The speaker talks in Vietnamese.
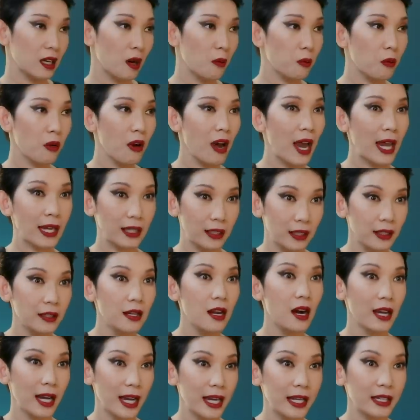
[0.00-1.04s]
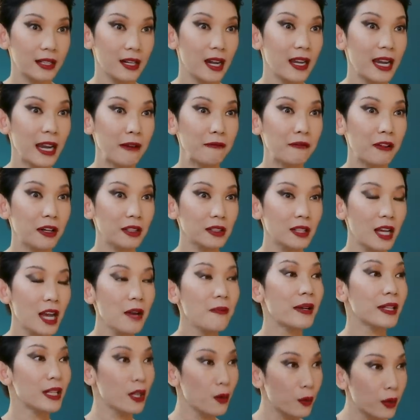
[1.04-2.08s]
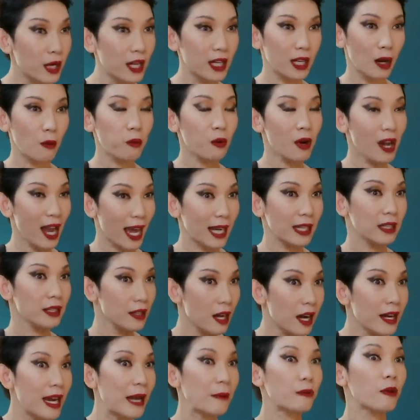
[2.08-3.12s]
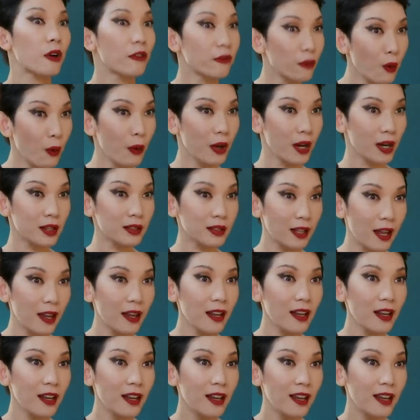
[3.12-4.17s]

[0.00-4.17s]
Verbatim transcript: không có anh thì đời đời em vẫn thế. Mà nhiều khi không có anh thì đời em vẫn vui hơn thế.